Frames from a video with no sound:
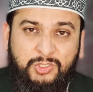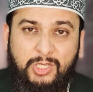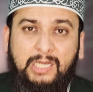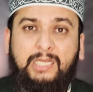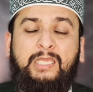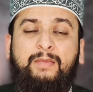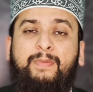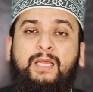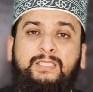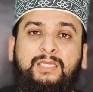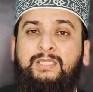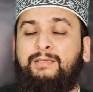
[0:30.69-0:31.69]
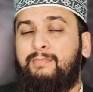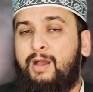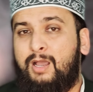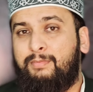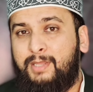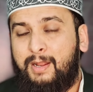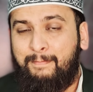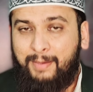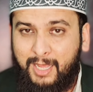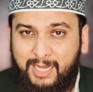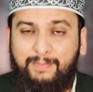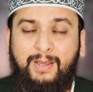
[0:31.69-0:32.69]
चल नहीं पाता दिमाग मेरा
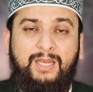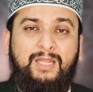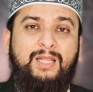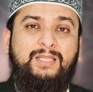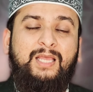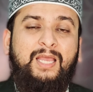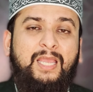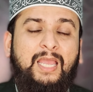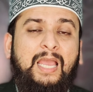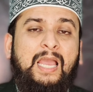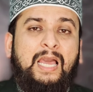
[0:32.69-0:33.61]
भारी भारी रहता है